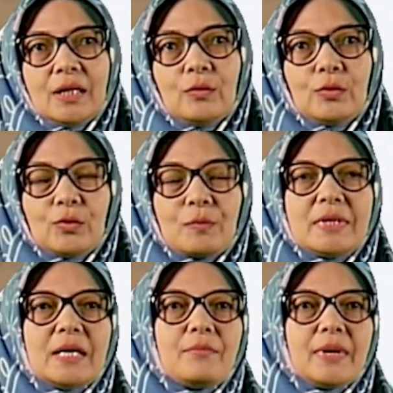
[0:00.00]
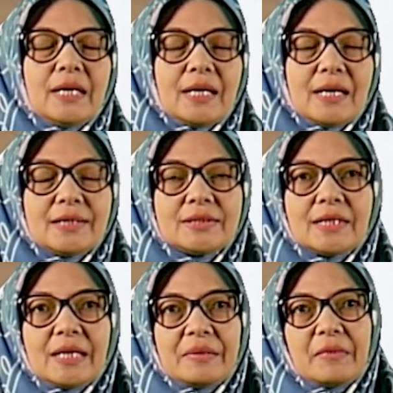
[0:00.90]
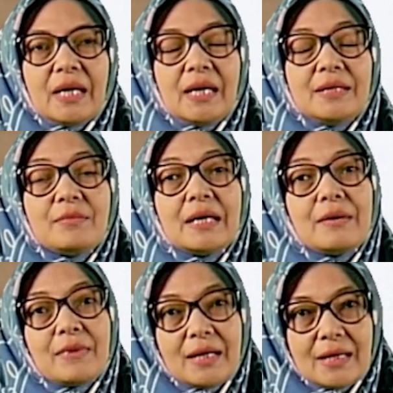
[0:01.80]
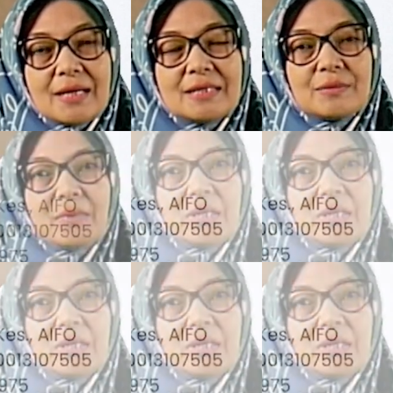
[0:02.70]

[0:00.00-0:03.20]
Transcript: untuk menyampaikan sharing mengenai bagaimana sepatu